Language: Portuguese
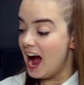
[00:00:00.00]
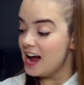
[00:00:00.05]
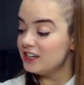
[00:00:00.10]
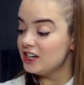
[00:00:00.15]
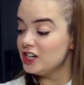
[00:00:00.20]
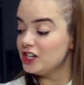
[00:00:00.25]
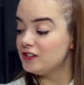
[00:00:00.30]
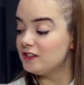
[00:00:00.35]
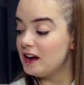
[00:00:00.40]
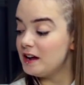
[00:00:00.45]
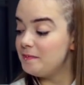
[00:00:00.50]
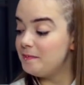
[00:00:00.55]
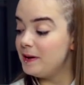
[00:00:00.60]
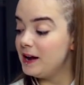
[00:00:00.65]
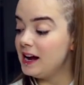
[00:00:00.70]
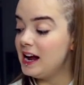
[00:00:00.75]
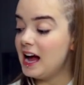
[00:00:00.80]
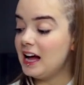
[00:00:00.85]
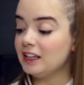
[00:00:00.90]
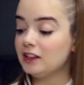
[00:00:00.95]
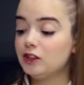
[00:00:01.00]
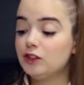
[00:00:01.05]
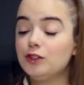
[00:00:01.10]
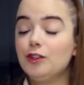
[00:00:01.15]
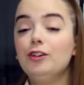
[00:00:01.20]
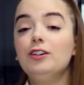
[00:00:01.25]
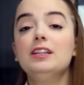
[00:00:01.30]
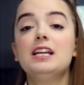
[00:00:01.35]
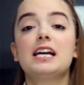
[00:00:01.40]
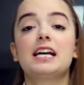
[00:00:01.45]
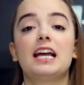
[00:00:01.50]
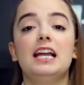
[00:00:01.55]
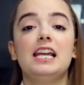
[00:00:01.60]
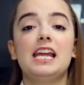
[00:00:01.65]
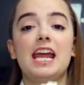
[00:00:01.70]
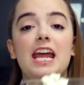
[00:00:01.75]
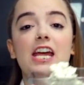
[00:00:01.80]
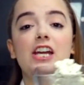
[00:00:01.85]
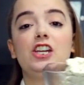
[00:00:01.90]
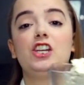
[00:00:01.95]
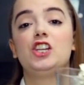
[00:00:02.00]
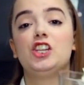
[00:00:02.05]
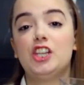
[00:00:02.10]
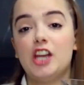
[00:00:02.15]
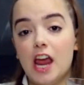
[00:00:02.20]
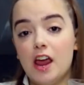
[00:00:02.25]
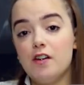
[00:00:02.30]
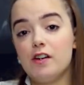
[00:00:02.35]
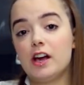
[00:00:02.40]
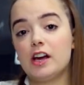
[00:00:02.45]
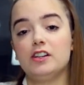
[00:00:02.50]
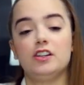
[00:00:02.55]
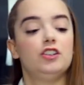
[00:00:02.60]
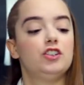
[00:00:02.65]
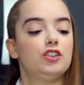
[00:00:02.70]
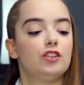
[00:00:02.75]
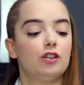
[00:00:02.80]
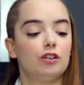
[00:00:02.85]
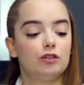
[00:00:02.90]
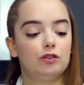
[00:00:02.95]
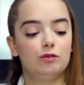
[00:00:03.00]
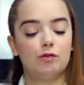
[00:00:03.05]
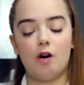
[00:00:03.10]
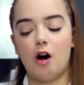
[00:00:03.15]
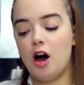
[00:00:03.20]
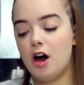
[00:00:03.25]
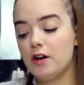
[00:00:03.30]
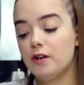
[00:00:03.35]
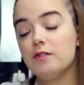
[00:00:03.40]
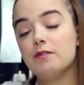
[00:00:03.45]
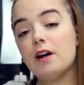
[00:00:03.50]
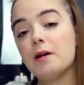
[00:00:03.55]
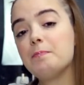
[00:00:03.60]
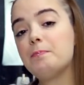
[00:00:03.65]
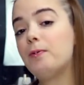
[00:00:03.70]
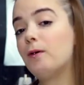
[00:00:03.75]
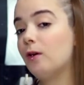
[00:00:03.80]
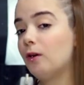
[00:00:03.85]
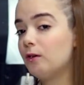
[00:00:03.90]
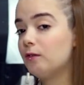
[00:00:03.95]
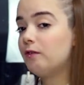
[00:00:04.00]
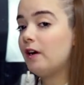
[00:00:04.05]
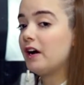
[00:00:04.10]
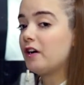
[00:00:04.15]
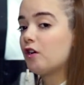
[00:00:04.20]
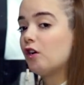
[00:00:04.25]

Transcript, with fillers: a gente vai pegar todo aquele recheio que a gente tirou do óleo e vai, vai